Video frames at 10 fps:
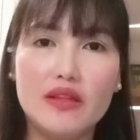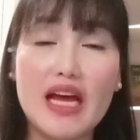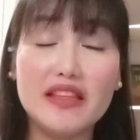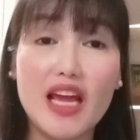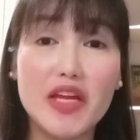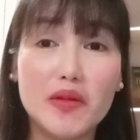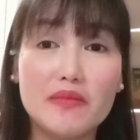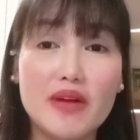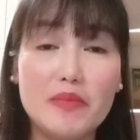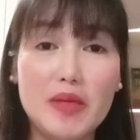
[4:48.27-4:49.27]
Dati ayaw
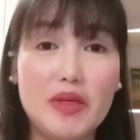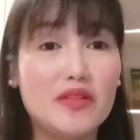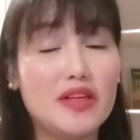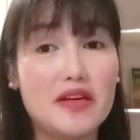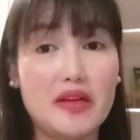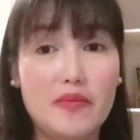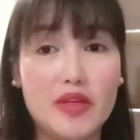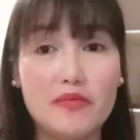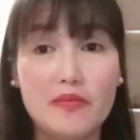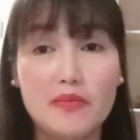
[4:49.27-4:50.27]
ng mga Pilipino ng
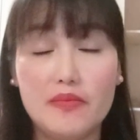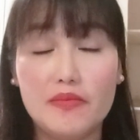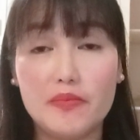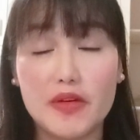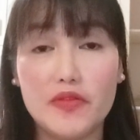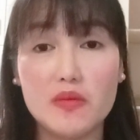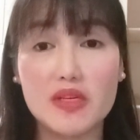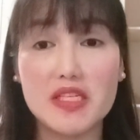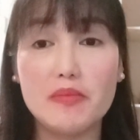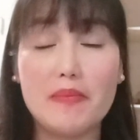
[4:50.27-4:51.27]
Arabian
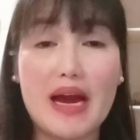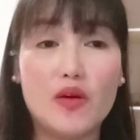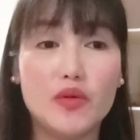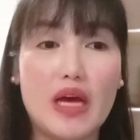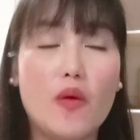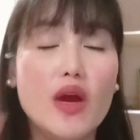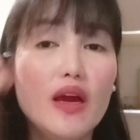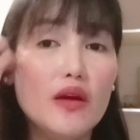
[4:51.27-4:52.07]
perfumes kasi mabaho daw.